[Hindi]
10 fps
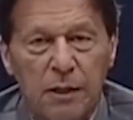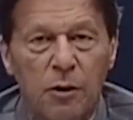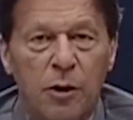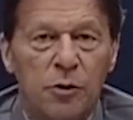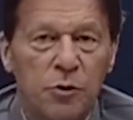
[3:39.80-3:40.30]

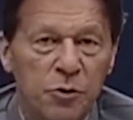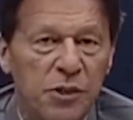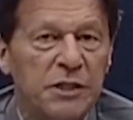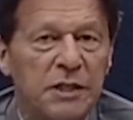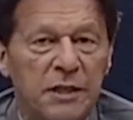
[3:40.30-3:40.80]
और
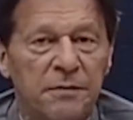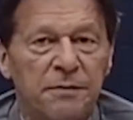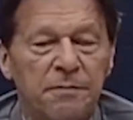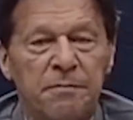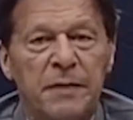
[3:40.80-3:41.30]
दूसरी
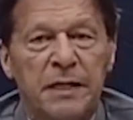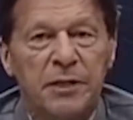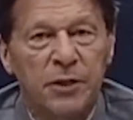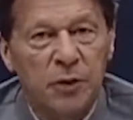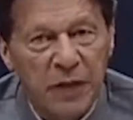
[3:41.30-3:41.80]
तरफ
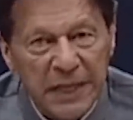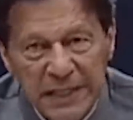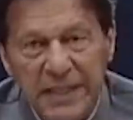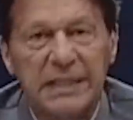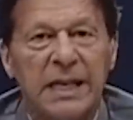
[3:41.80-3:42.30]
ये जो
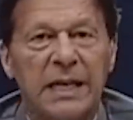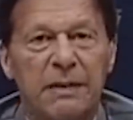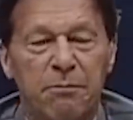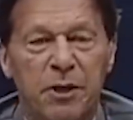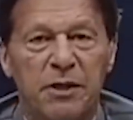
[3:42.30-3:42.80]
ख़रीदे जा रहे
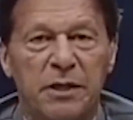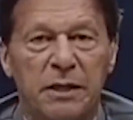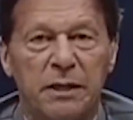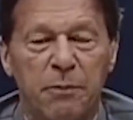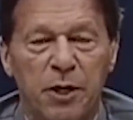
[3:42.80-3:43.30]

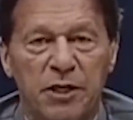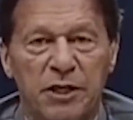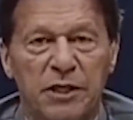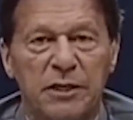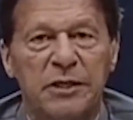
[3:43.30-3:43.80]
हैं
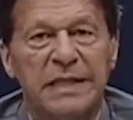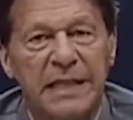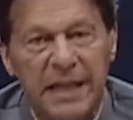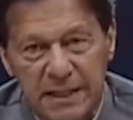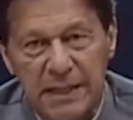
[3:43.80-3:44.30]
पॉलिटिशन उनकी
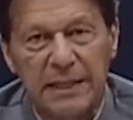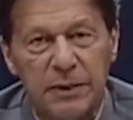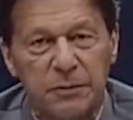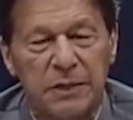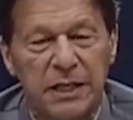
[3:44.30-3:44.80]
रेट्स लगी
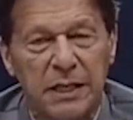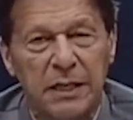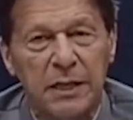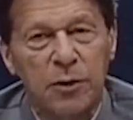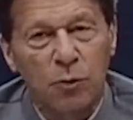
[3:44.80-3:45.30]
हुई हैं
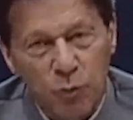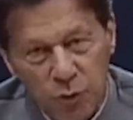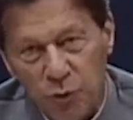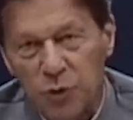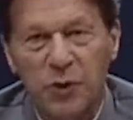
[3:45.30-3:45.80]

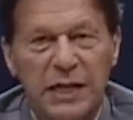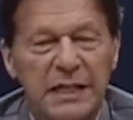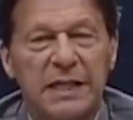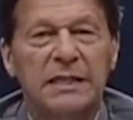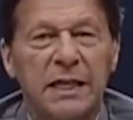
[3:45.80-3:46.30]
उनको जो
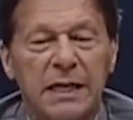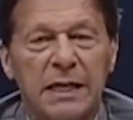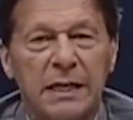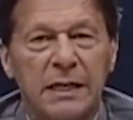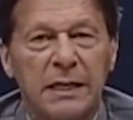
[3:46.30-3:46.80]
ख़रीदा जा
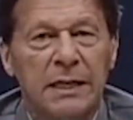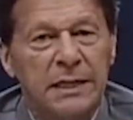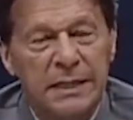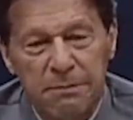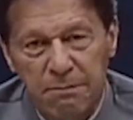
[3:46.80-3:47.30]
रहा है
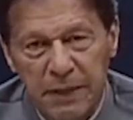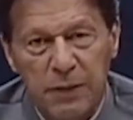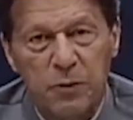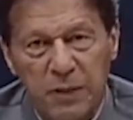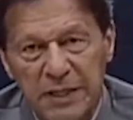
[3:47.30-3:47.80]
ये
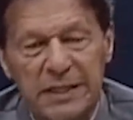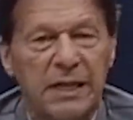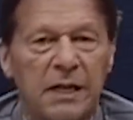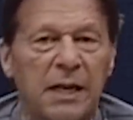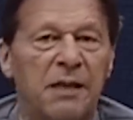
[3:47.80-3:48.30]
बिल्कुल
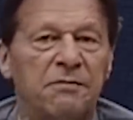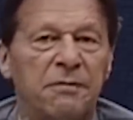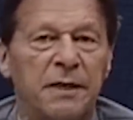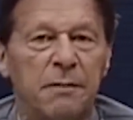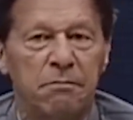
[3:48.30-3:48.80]
इसके ख़िलाफ़
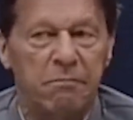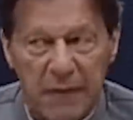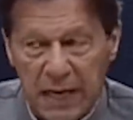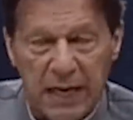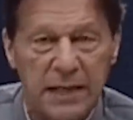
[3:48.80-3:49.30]

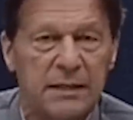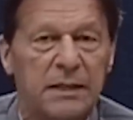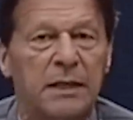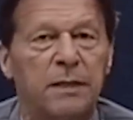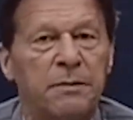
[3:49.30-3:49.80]
मैं
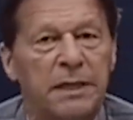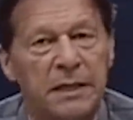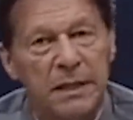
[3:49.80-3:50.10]
आज अपने